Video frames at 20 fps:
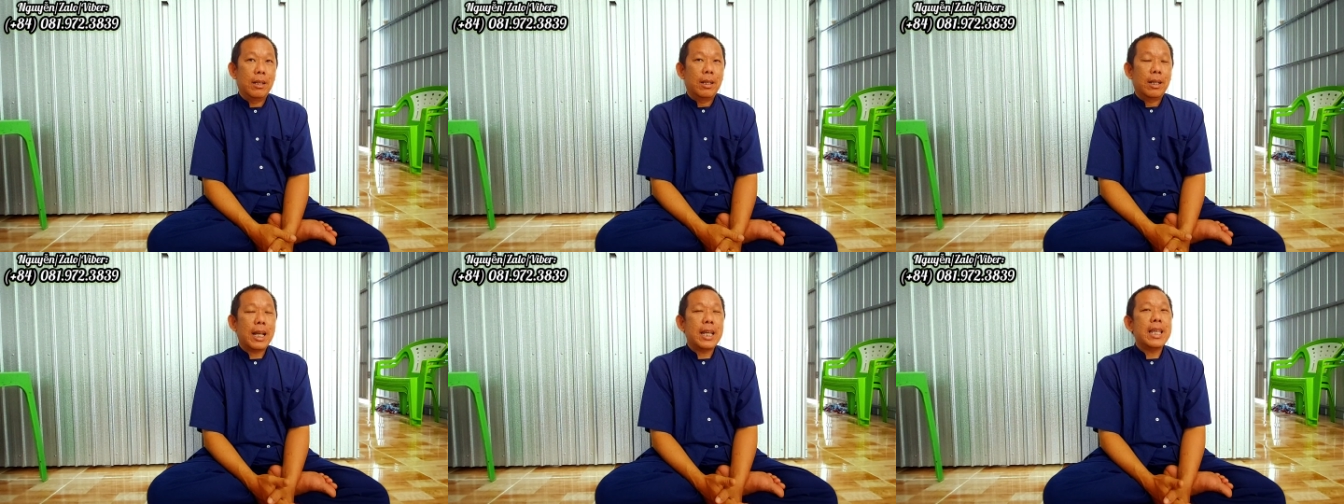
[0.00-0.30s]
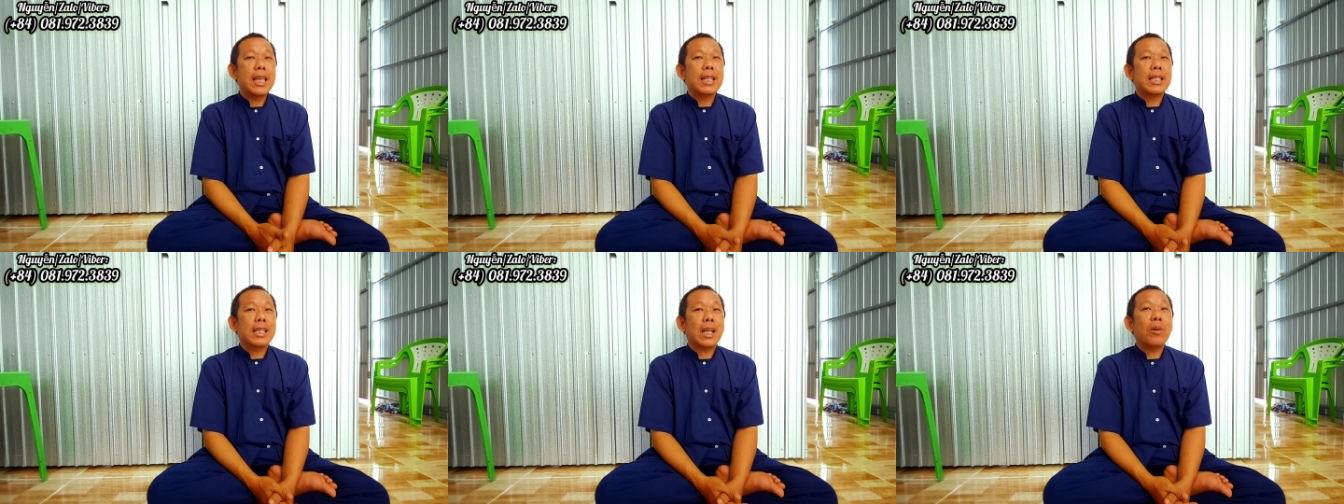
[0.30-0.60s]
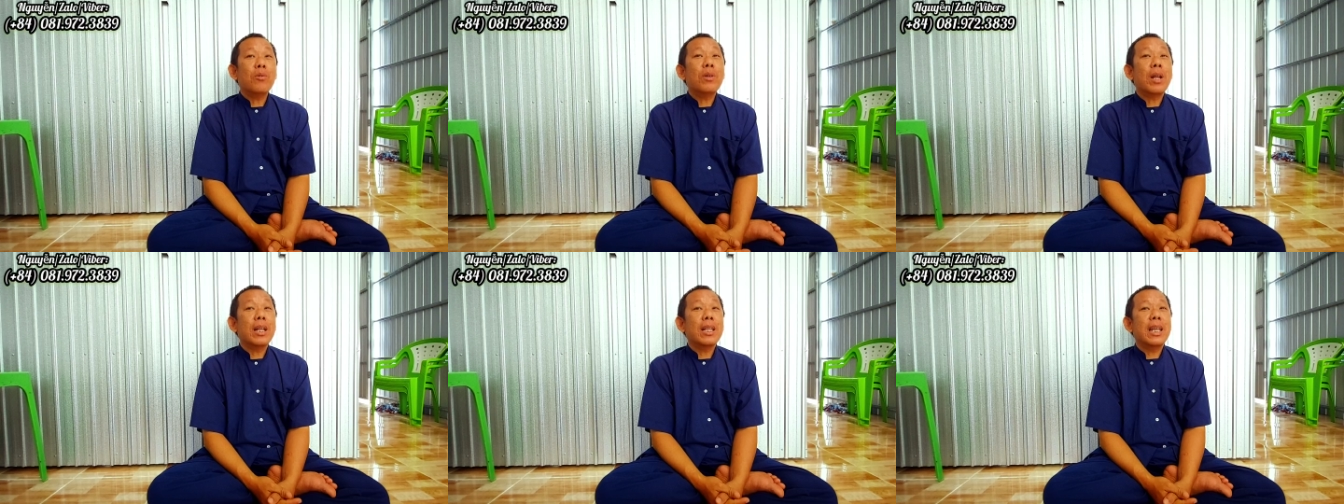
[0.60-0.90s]
cái duyên
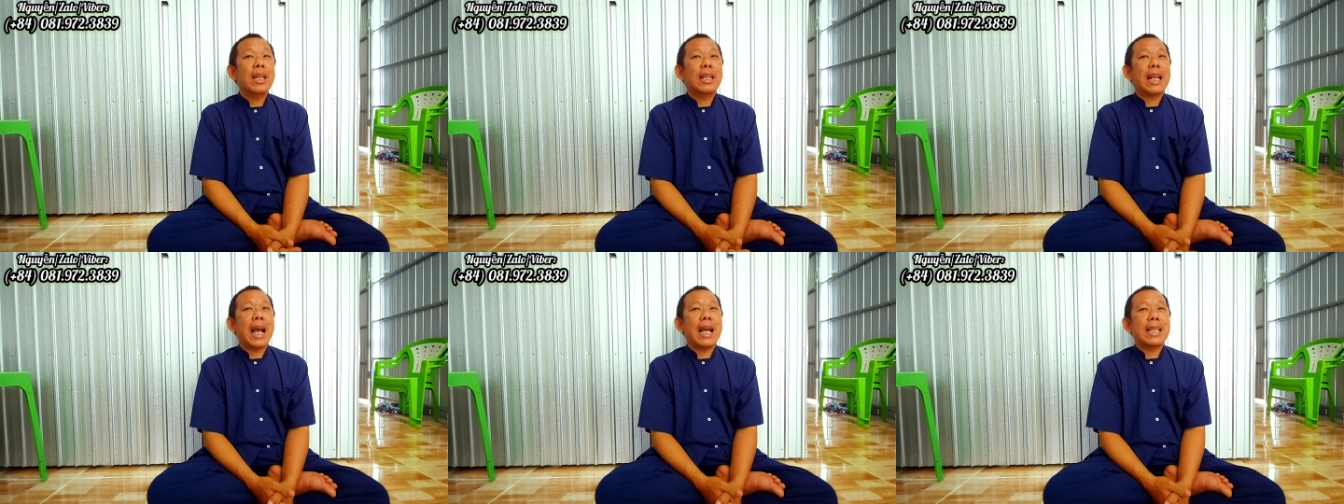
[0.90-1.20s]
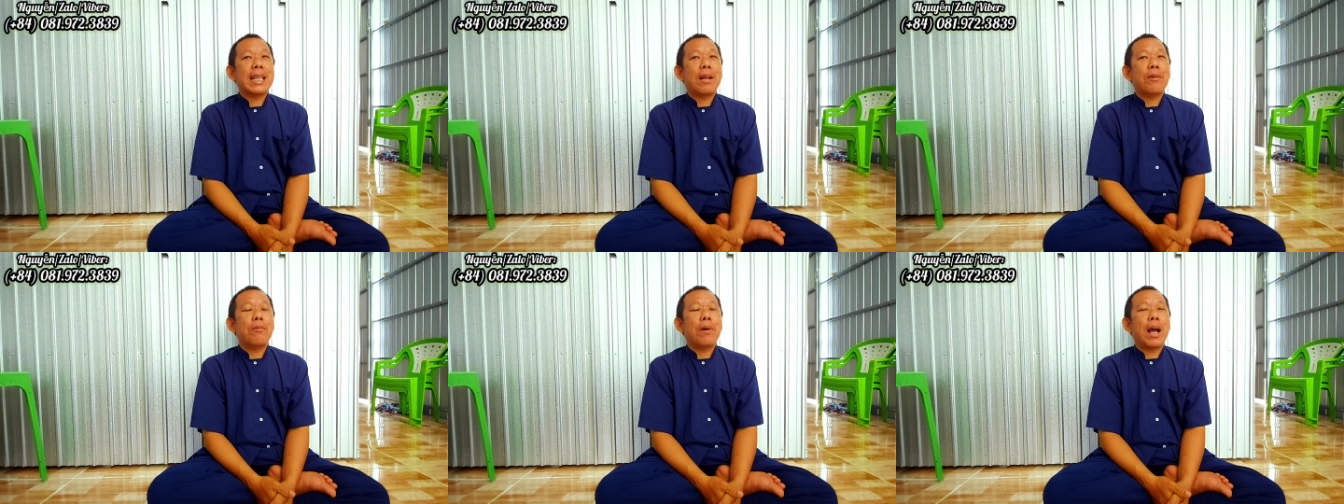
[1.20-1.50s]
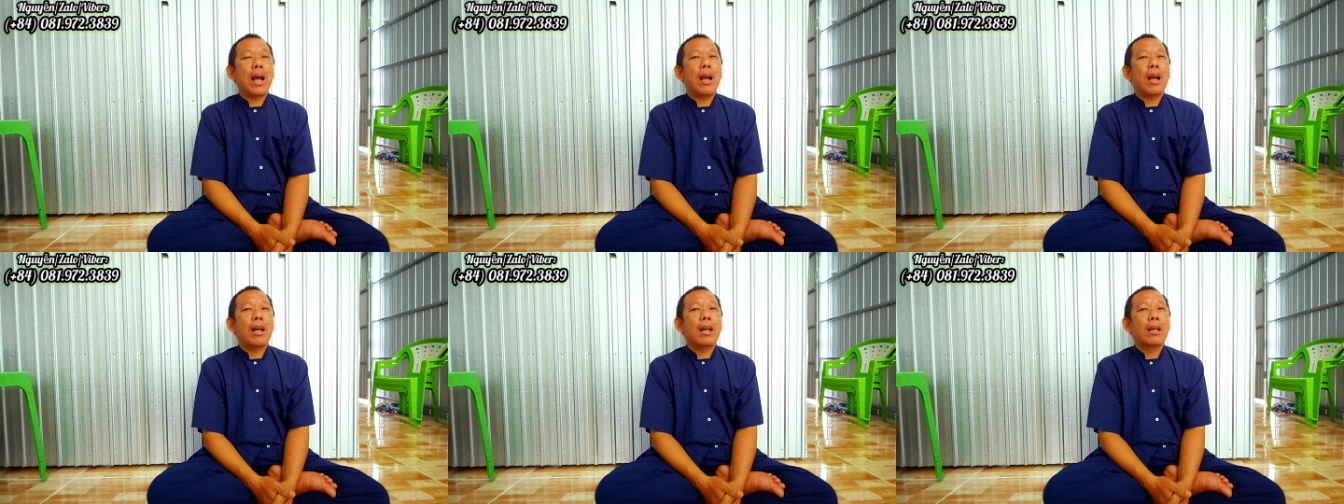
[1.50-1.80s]
xấu đến với ta chẳng
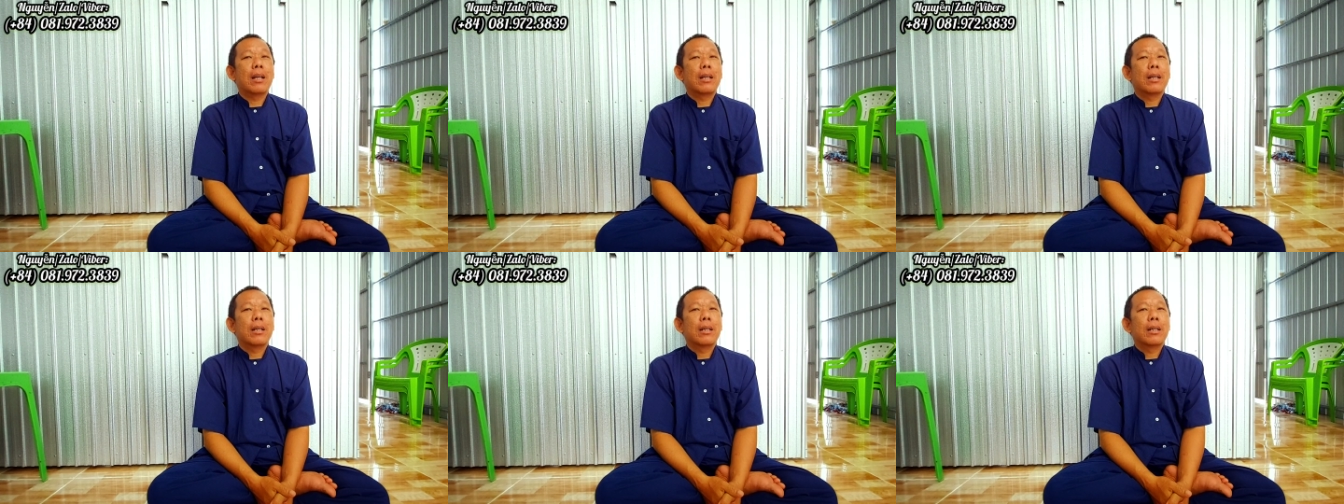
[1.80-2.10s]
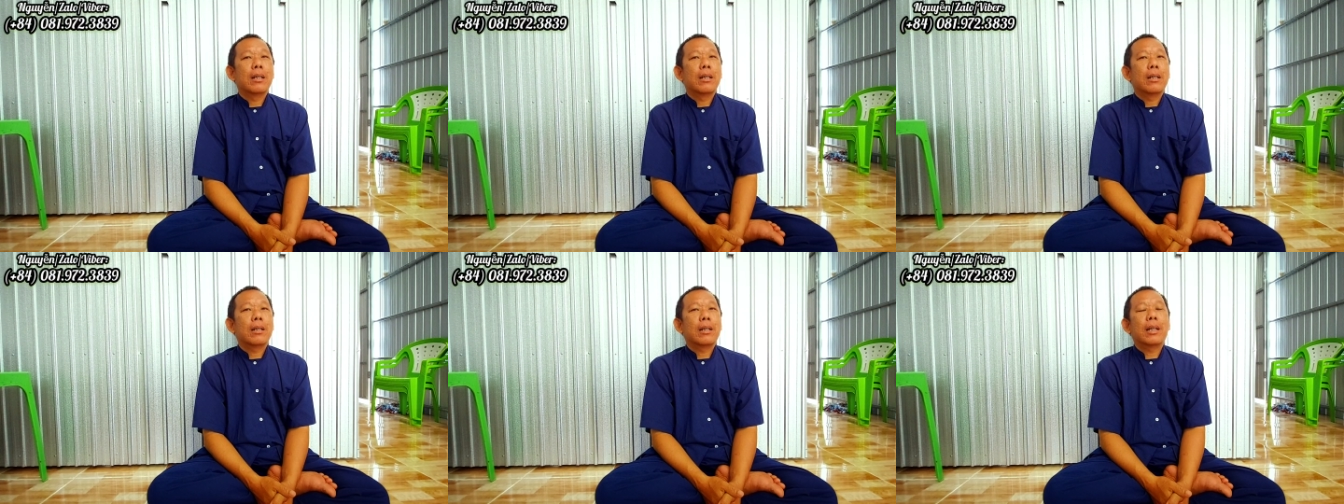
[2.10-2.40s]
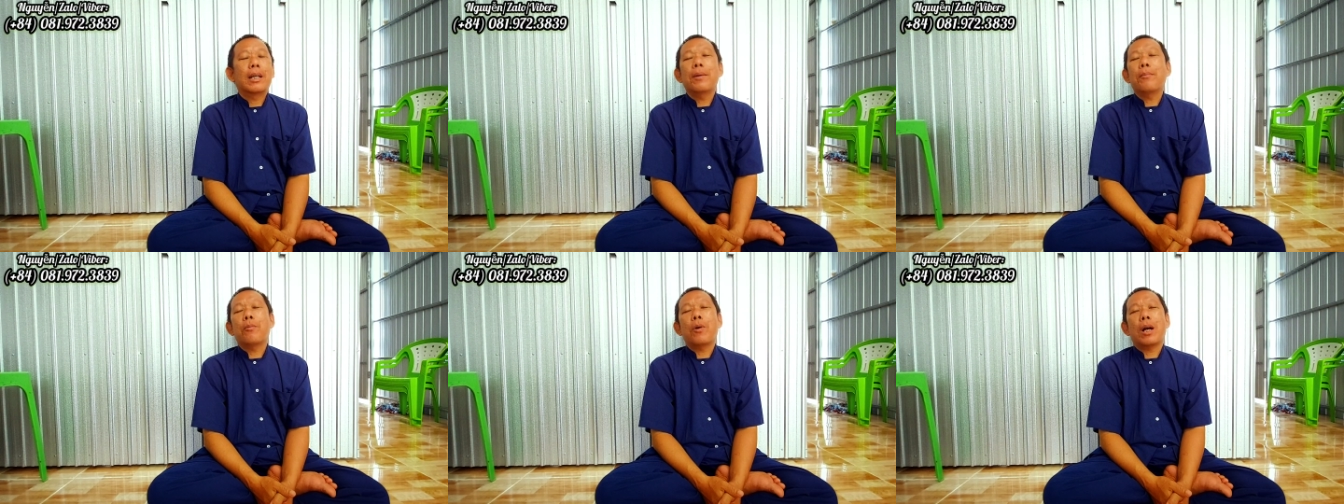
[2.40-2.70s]
qua
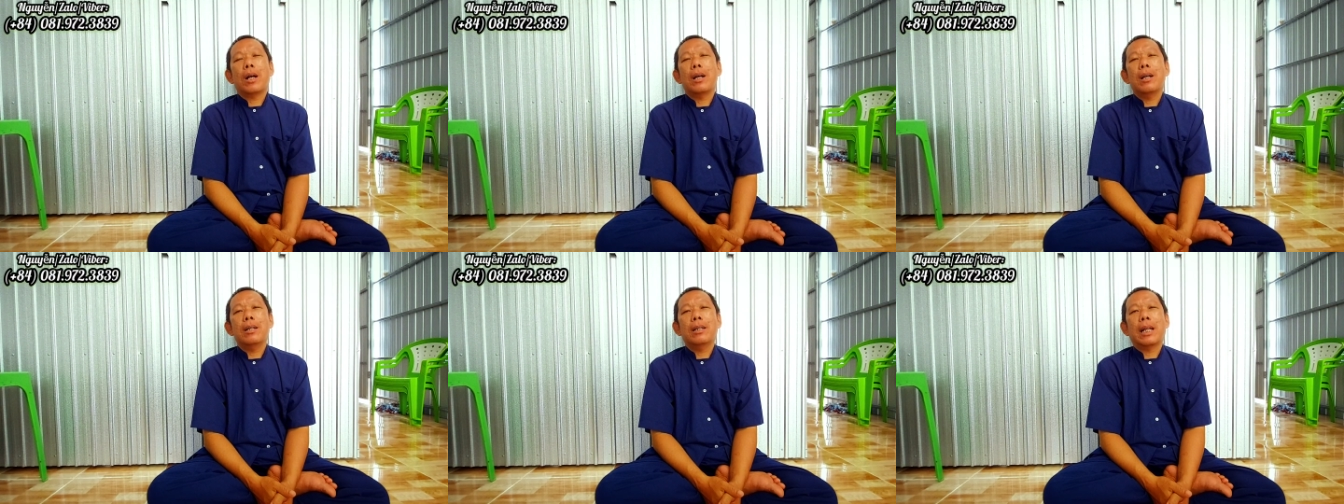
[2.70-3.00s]
kiếp quá khứ